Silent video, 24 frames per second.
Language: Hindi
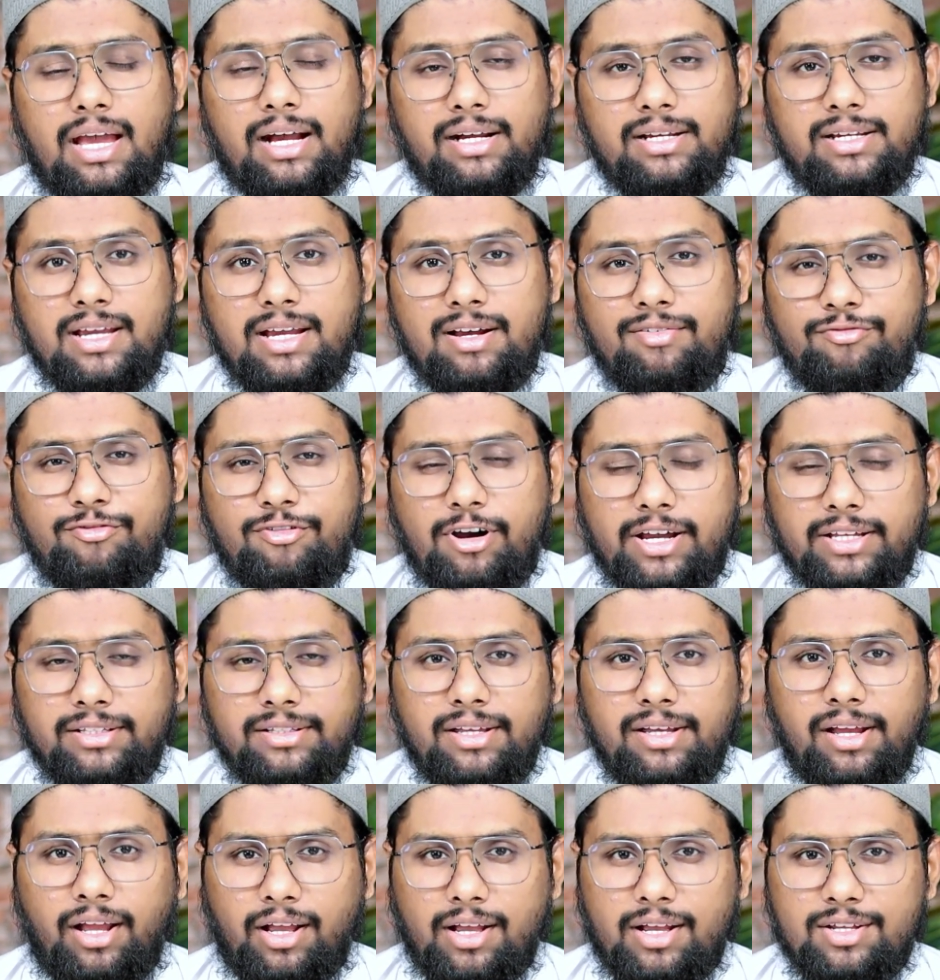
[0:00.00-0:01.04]
क्या क्या
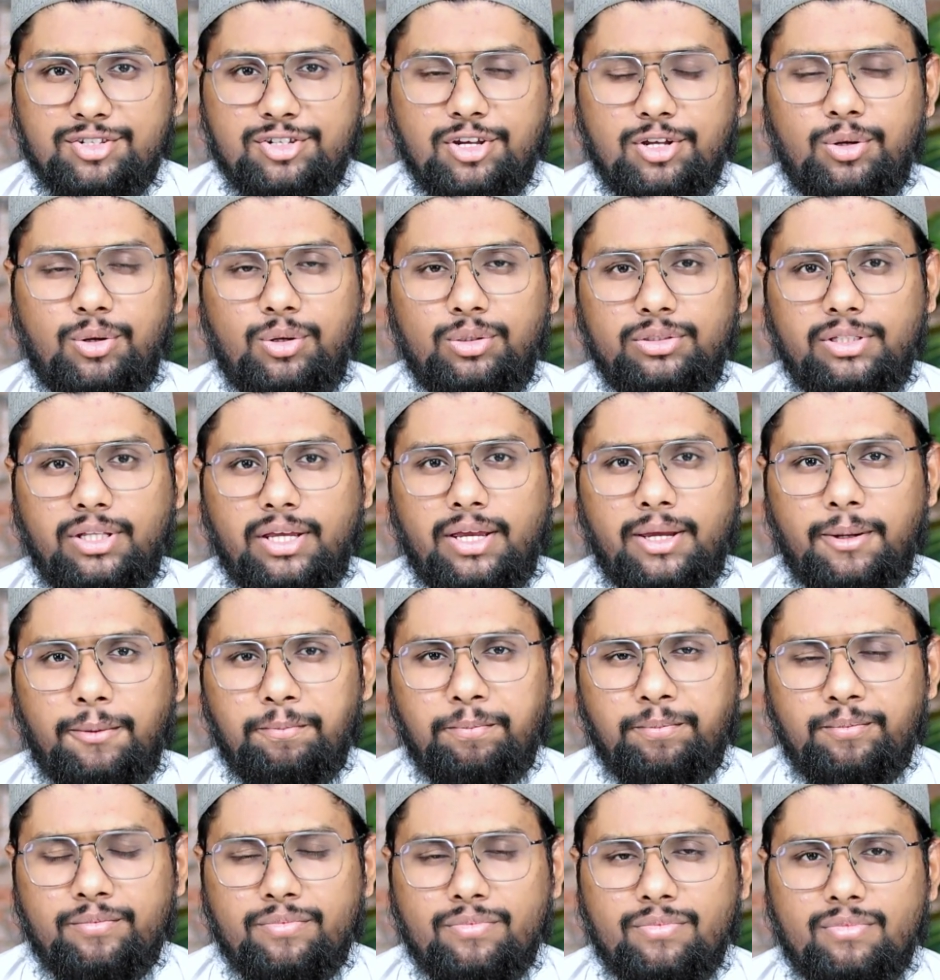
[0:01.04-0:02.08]
फ़ायदे हासिल होते
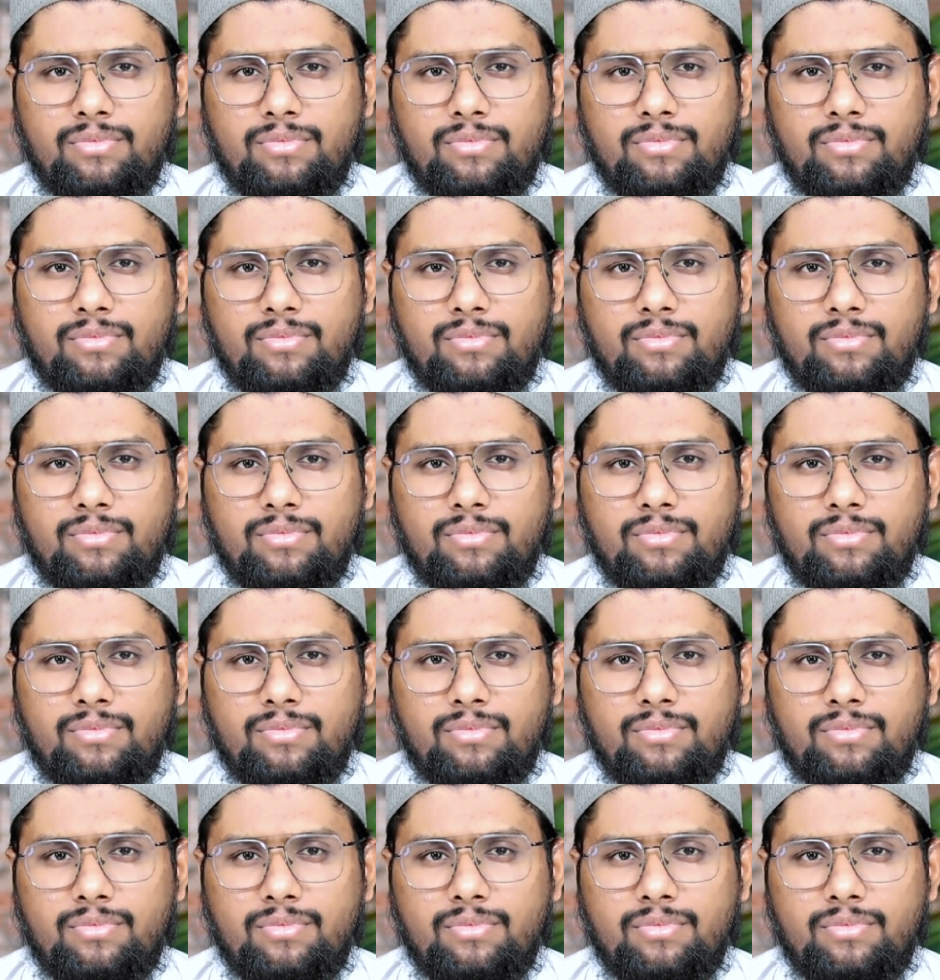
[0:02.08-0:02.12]
हैं